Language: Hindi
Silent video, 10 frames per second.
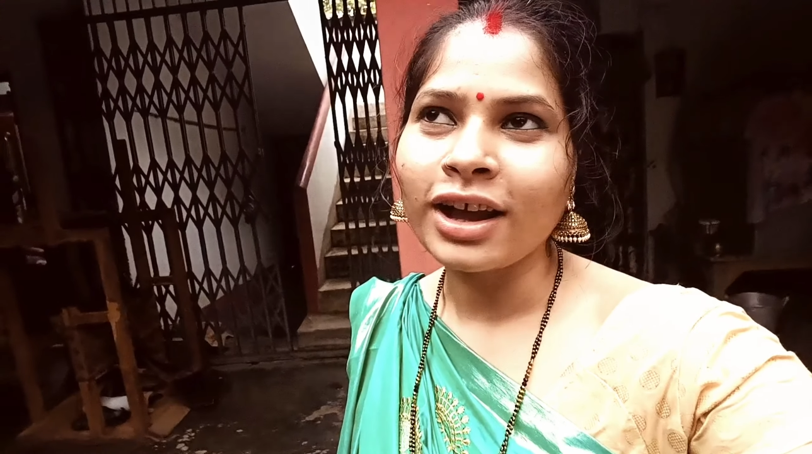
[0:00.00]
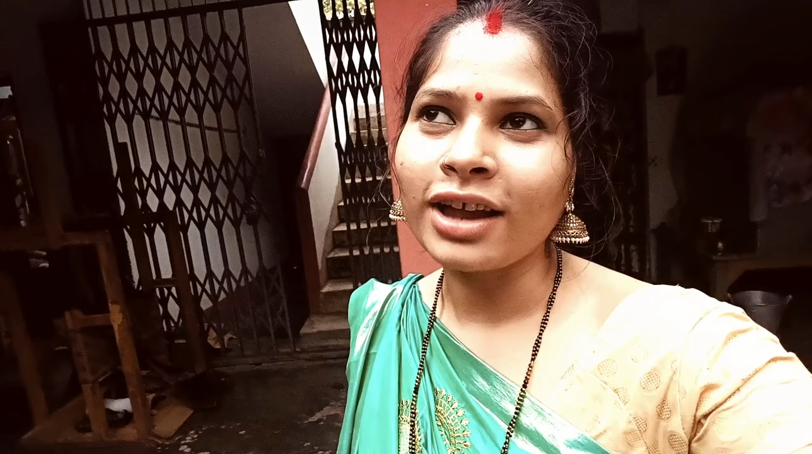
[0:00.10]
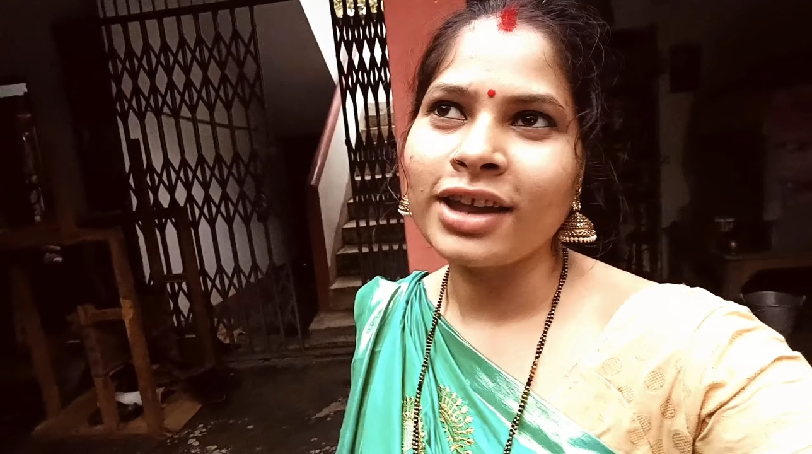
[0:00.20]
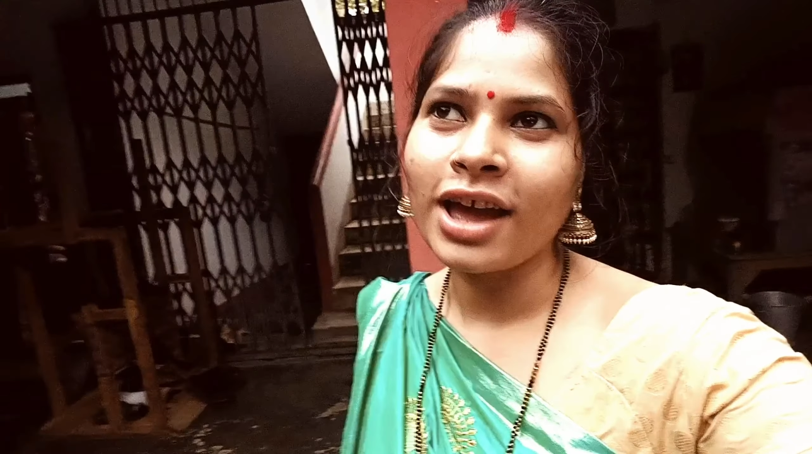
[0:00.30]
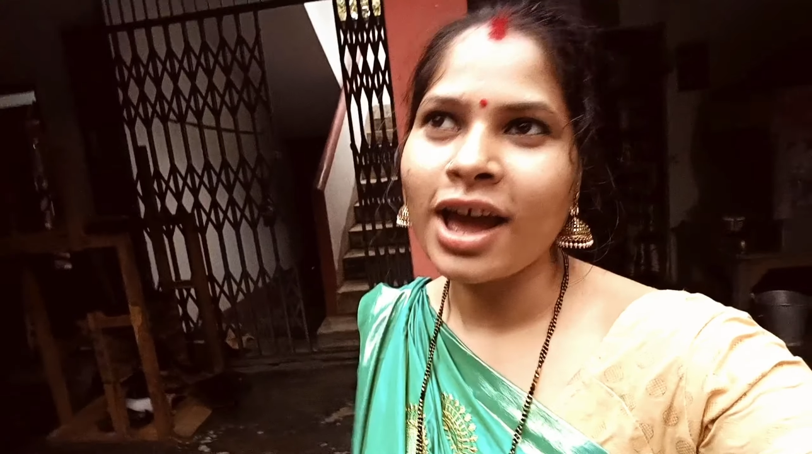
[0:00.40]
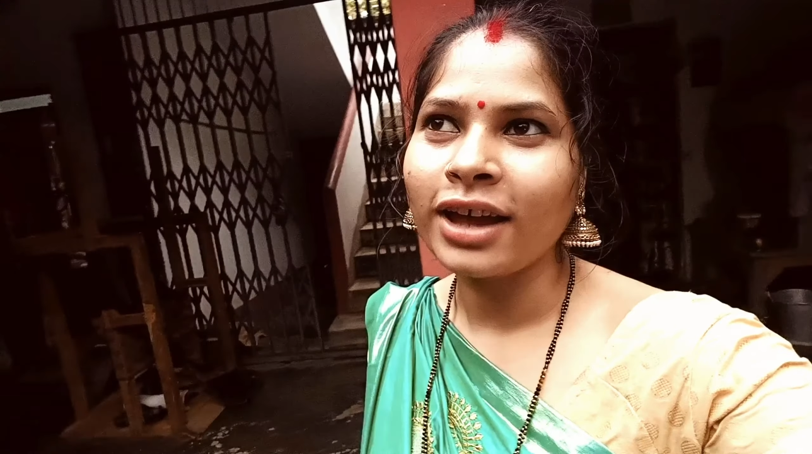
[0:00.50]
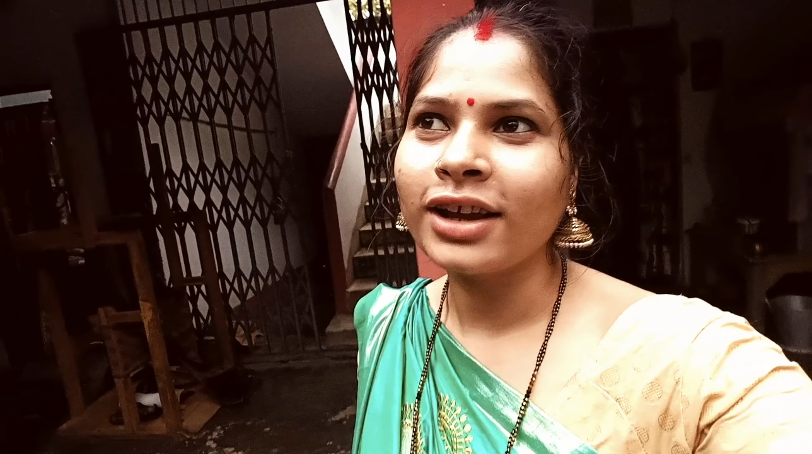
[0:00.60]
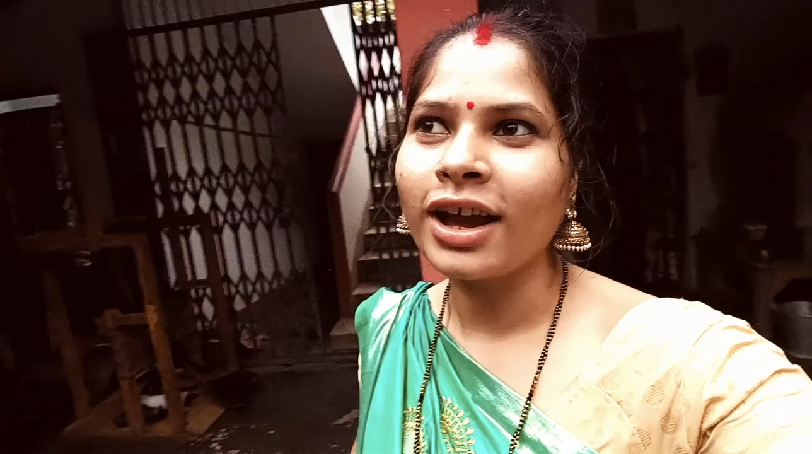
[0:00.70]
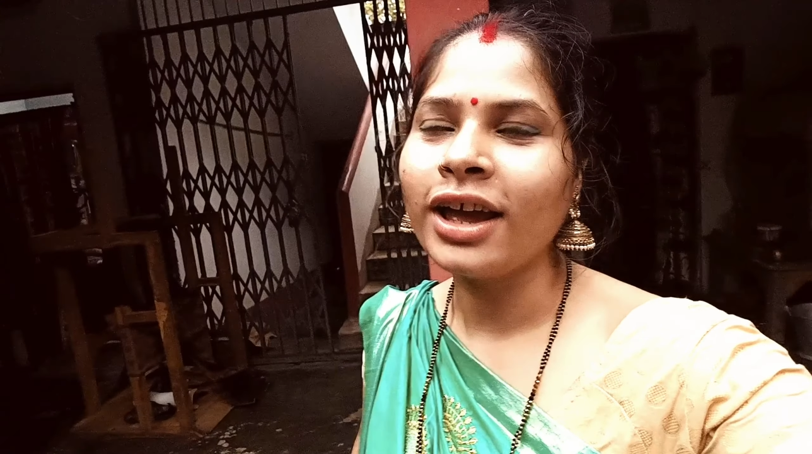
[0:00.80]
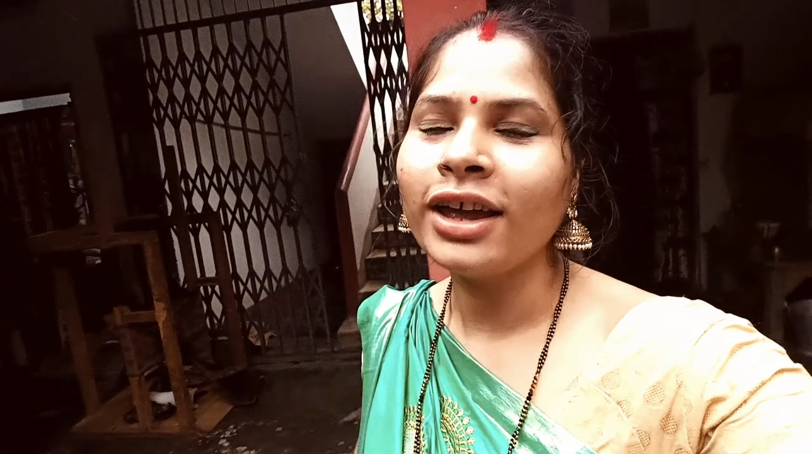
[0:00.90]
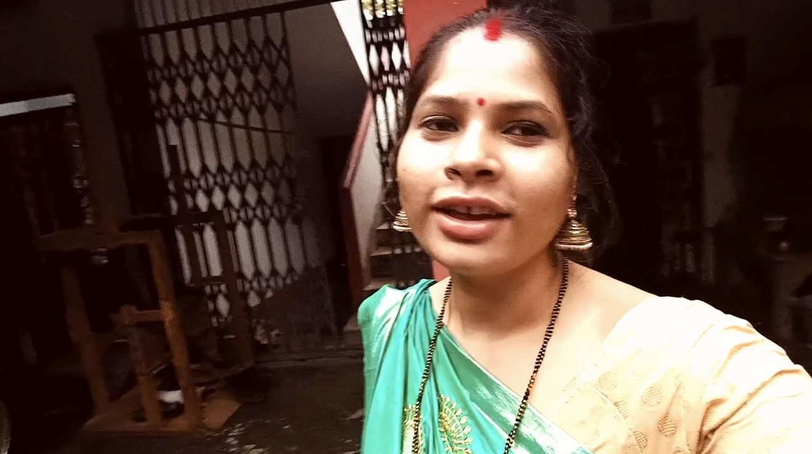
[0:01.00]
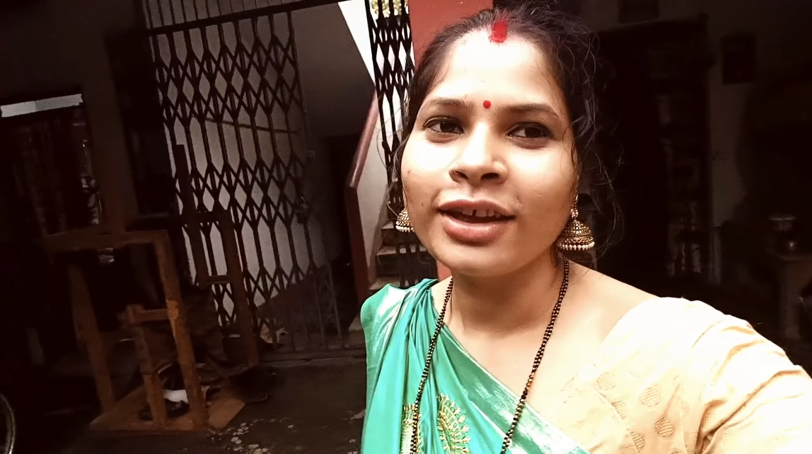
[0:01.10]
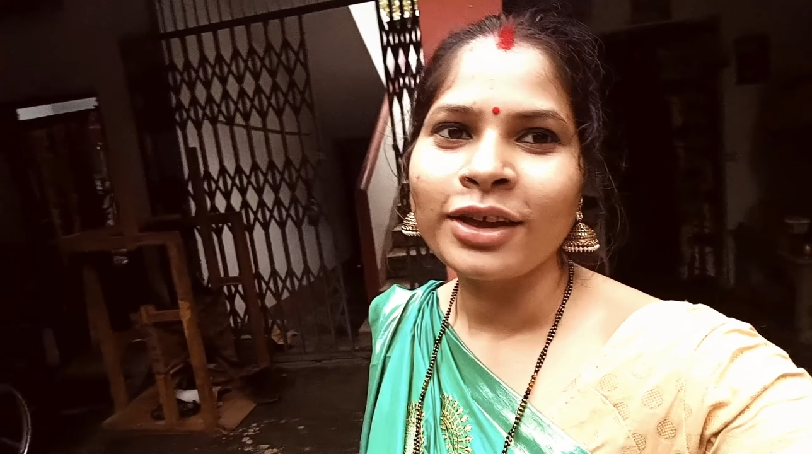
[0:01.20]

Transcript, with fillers: का नहाए खाए